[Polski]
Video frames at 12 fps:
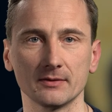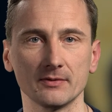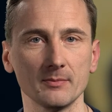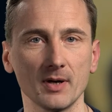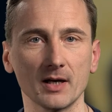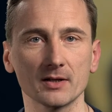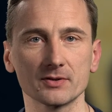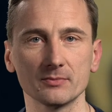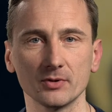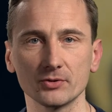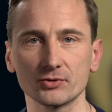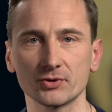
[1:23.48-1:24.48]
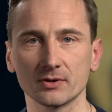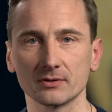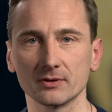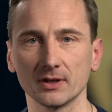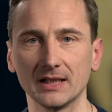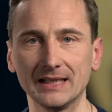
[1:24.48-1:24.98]
Wymagać mądrze
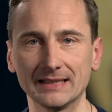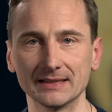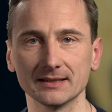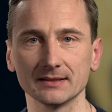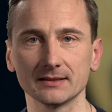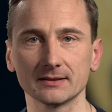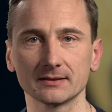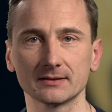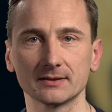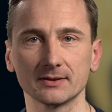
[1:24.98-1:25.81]
od innych